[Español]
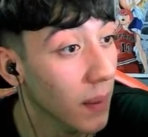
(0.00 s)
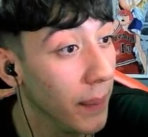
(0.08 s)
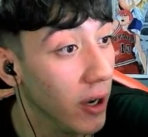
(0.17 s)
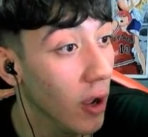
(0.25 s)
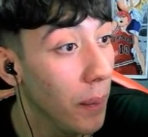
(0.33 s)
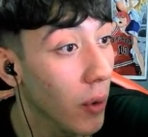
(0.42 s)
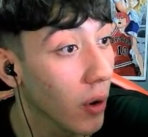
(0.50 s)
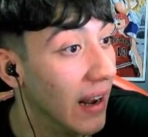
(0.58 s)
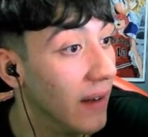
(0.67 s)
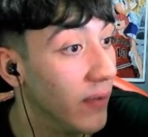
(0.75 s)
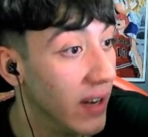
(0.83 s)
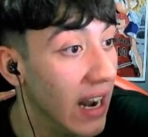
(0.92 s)
Pero es porque
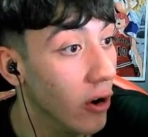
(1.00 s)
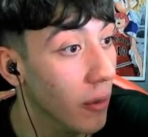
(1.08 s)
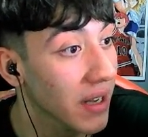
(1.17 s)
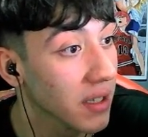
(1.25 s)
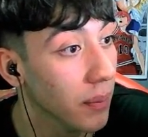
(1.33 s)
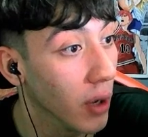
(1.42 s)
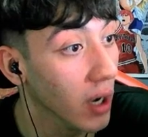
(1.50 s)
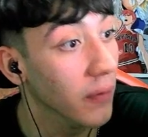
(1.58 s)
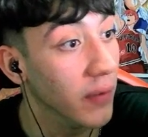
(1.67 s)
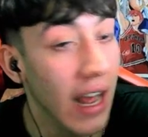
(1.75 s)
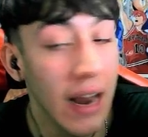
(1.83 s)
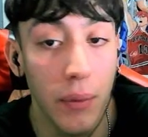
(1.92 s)
el final nomás. Por el
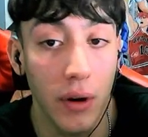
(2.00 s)
final,